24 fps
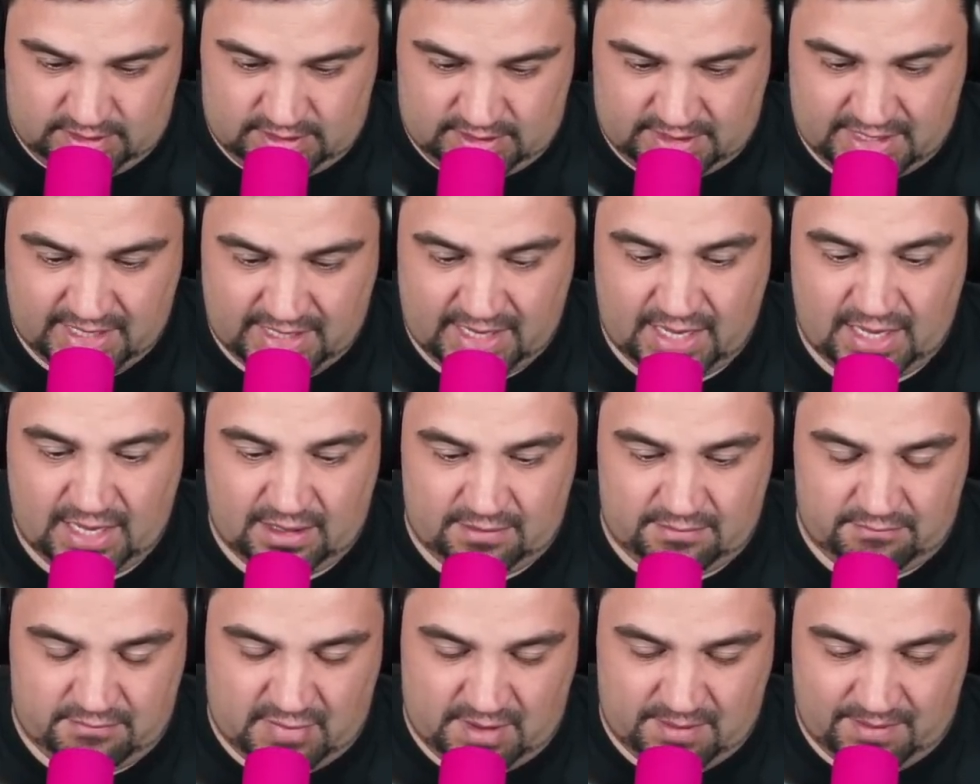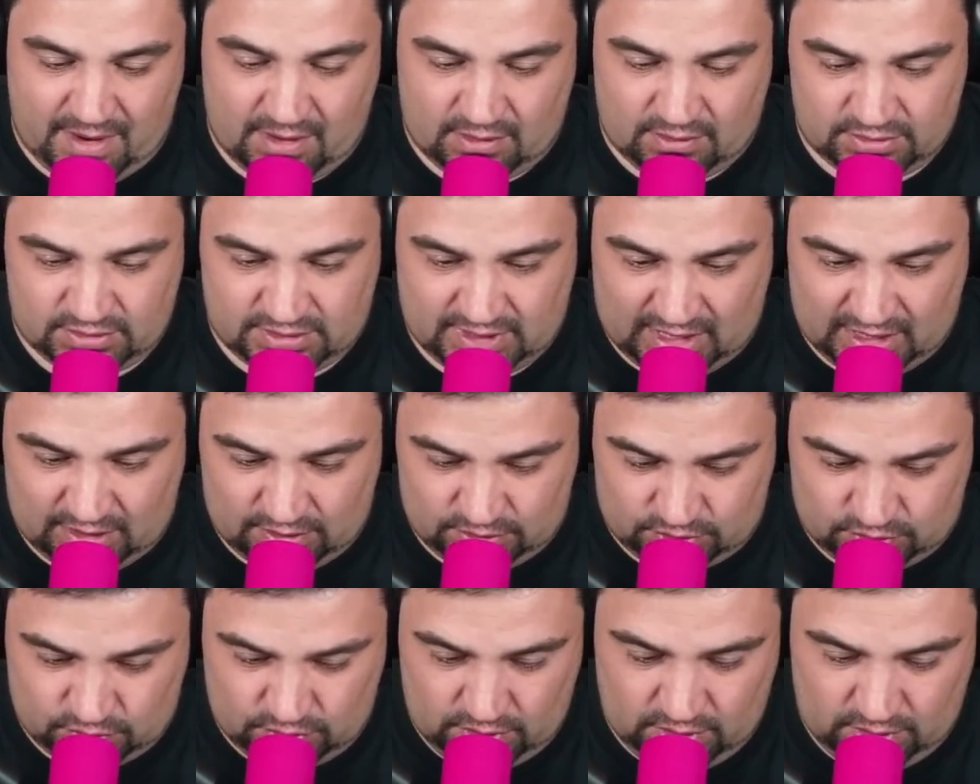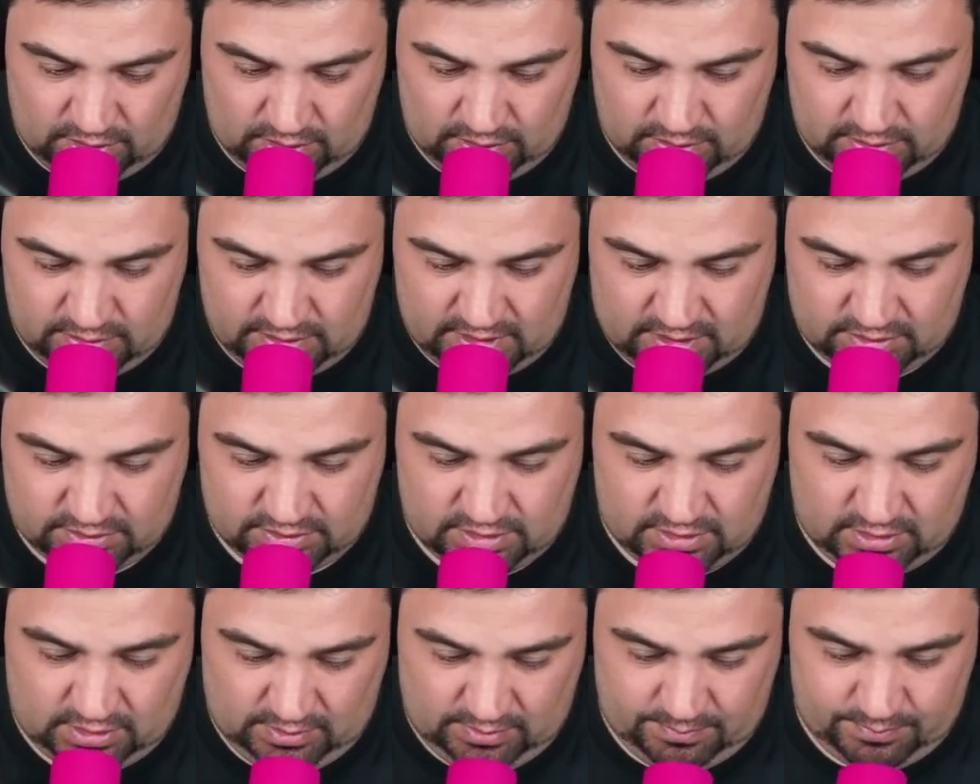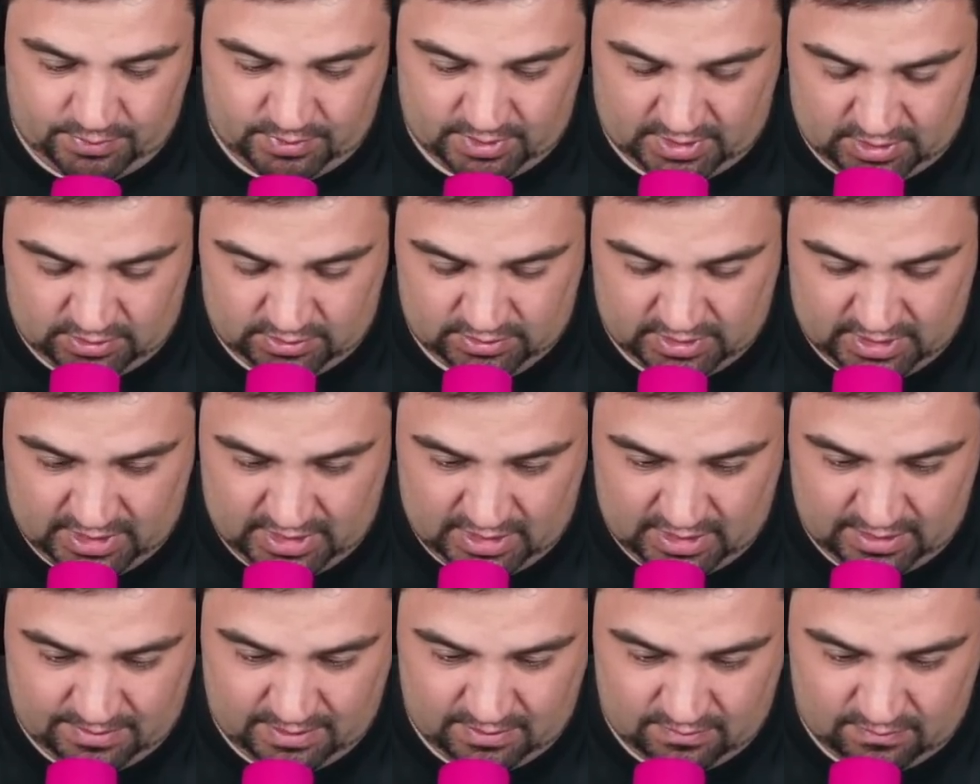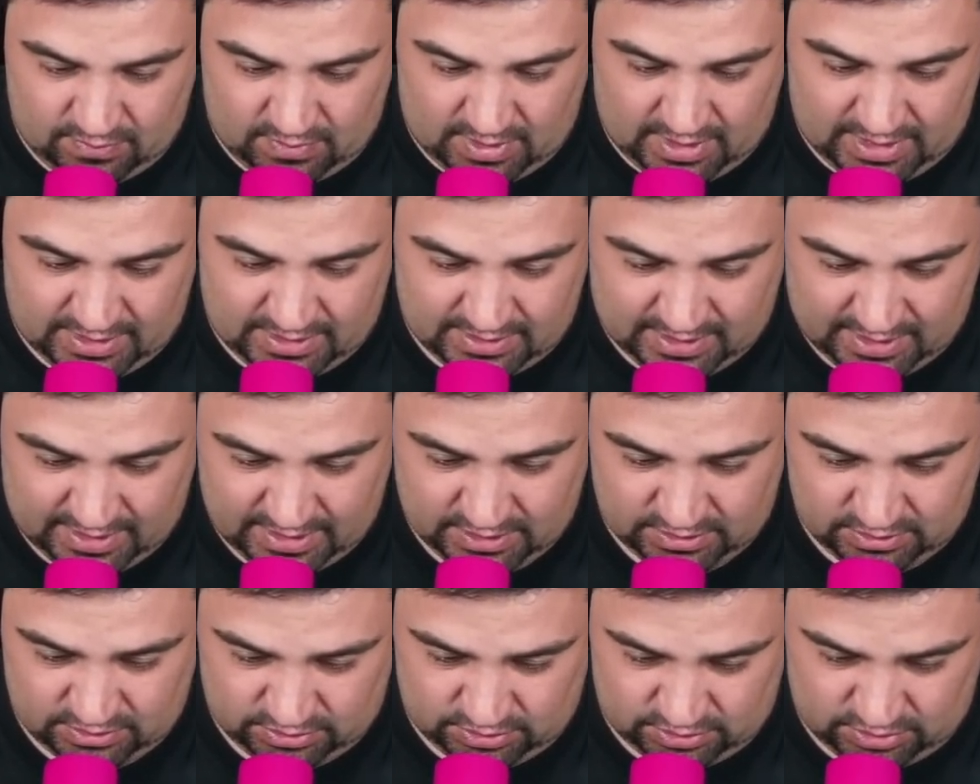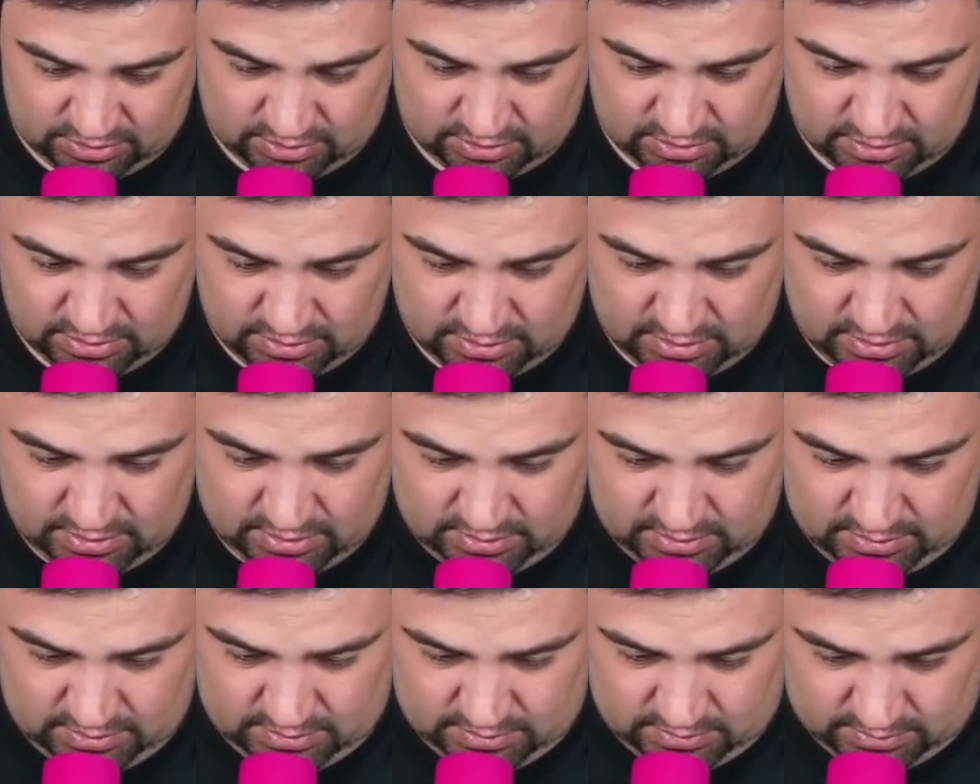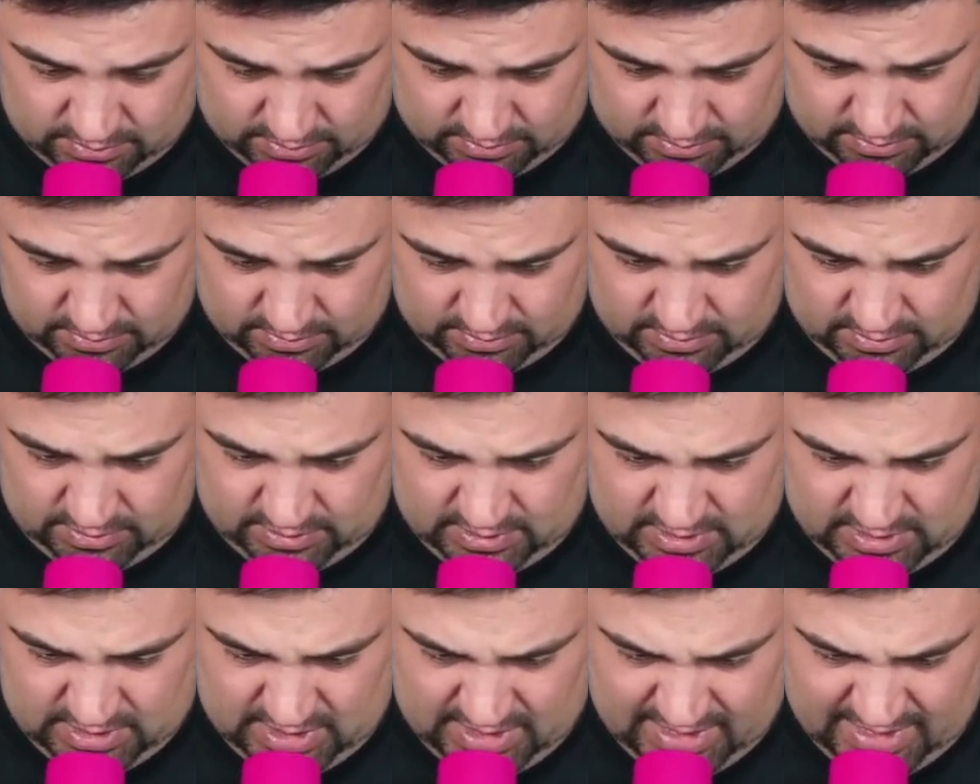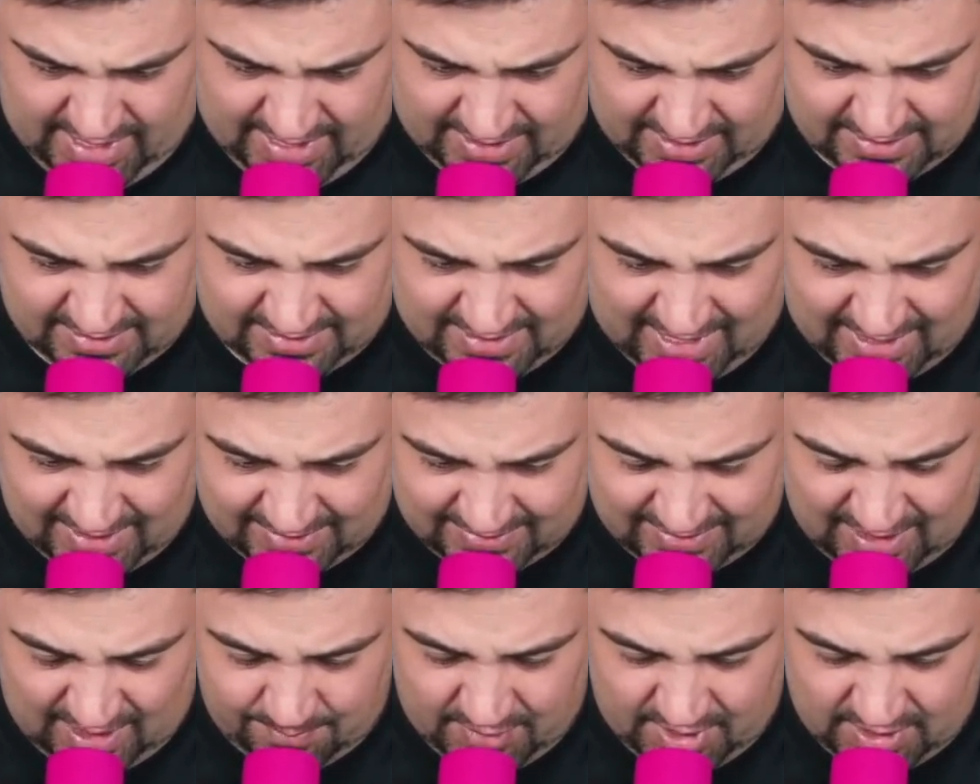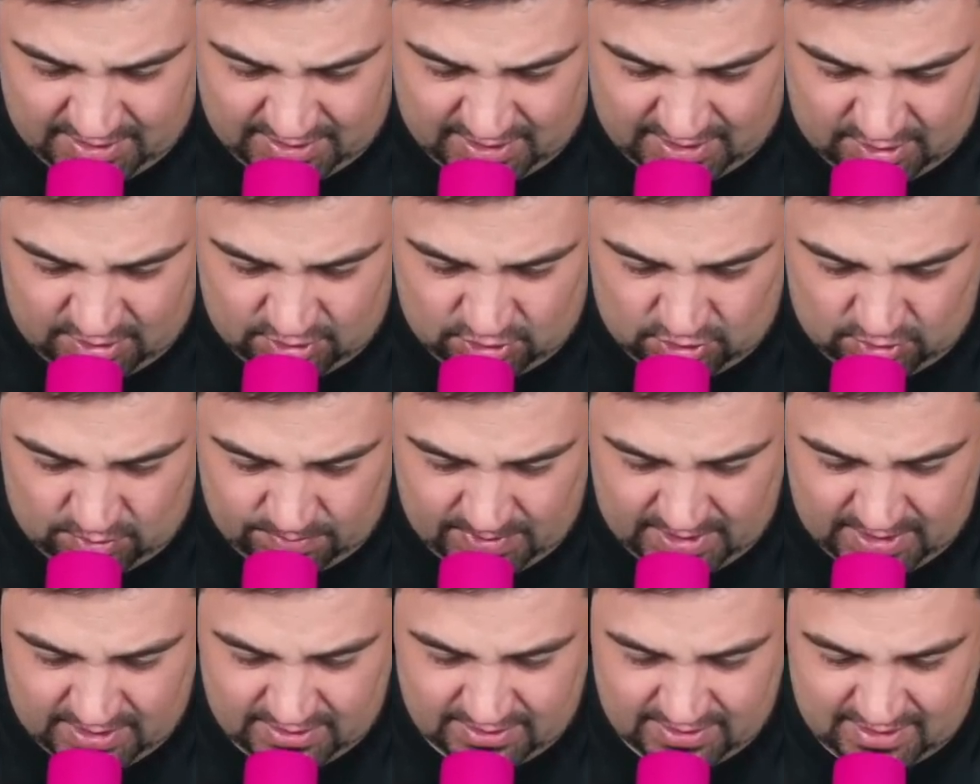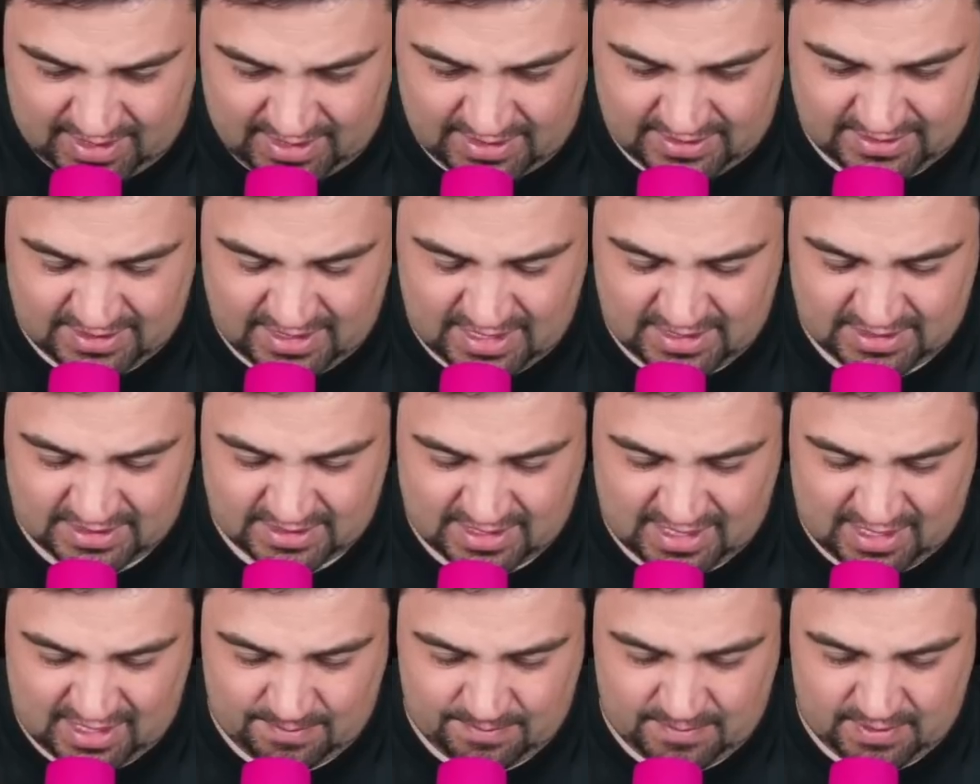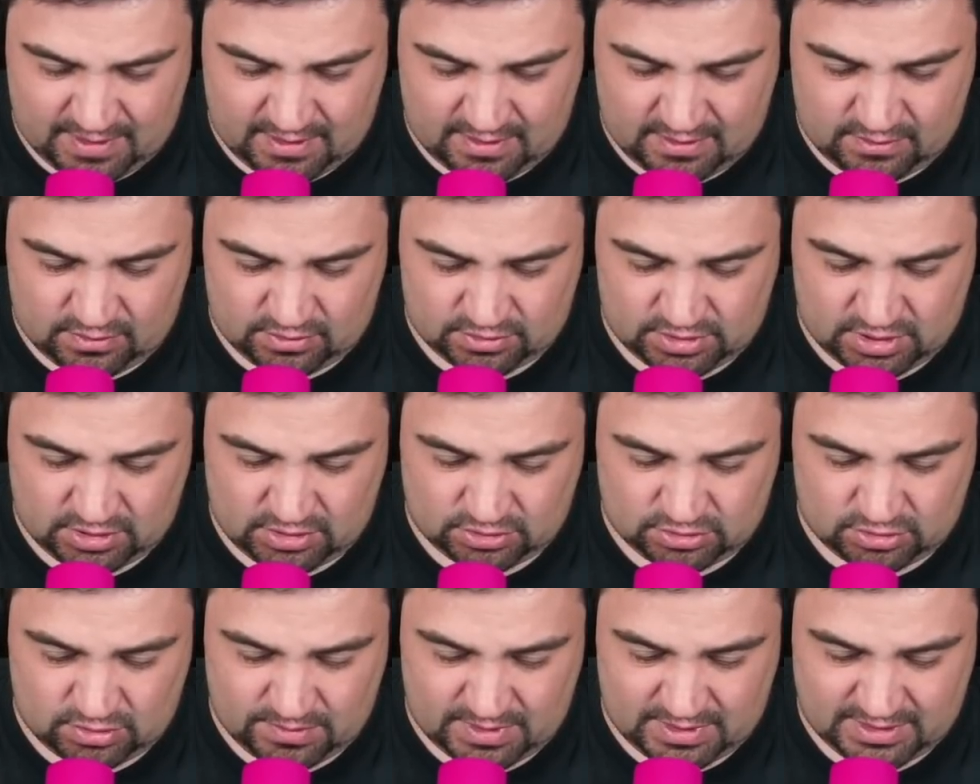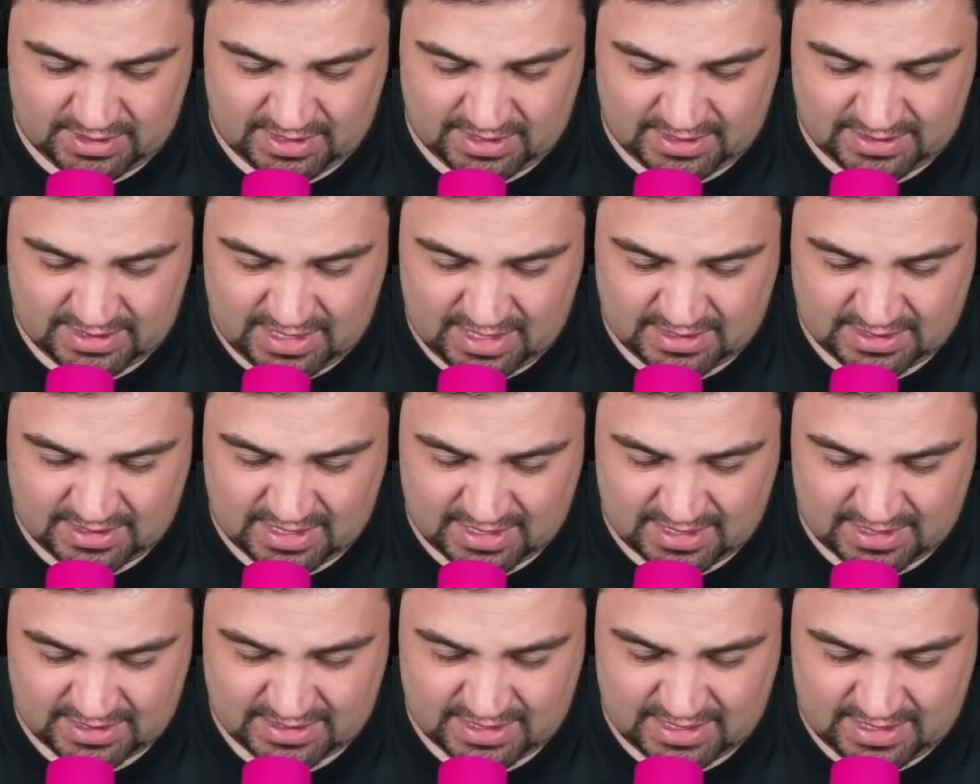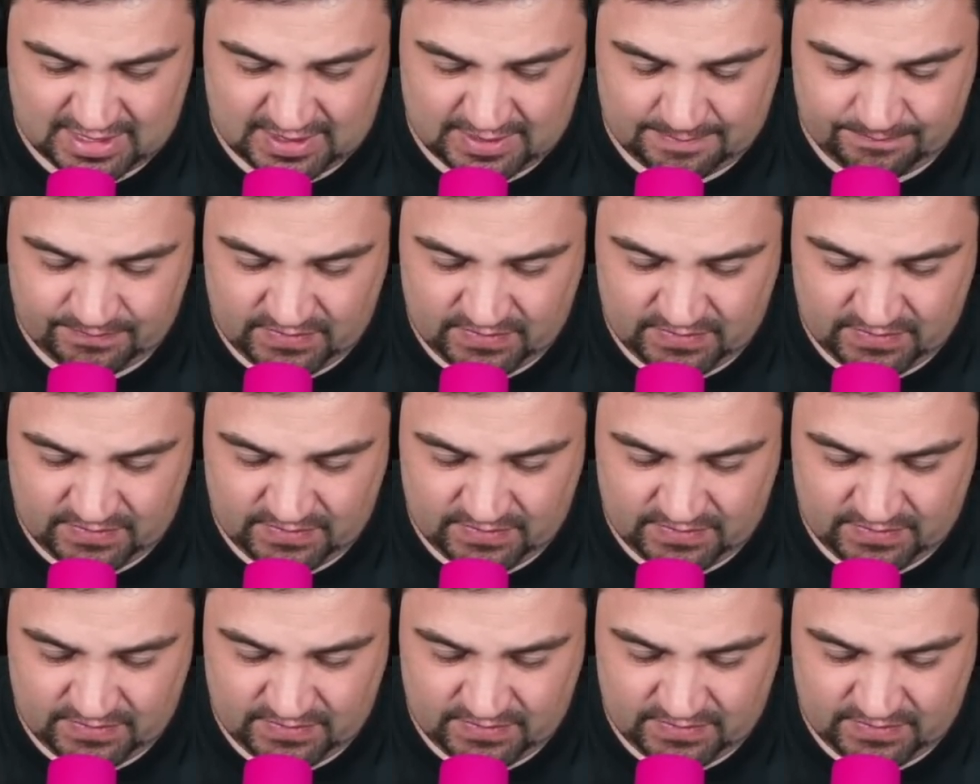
Que me va a costar lo suyo, ya os digo, porque lo tenía a nivel 40 y estos son exactamente 96, 296 XL.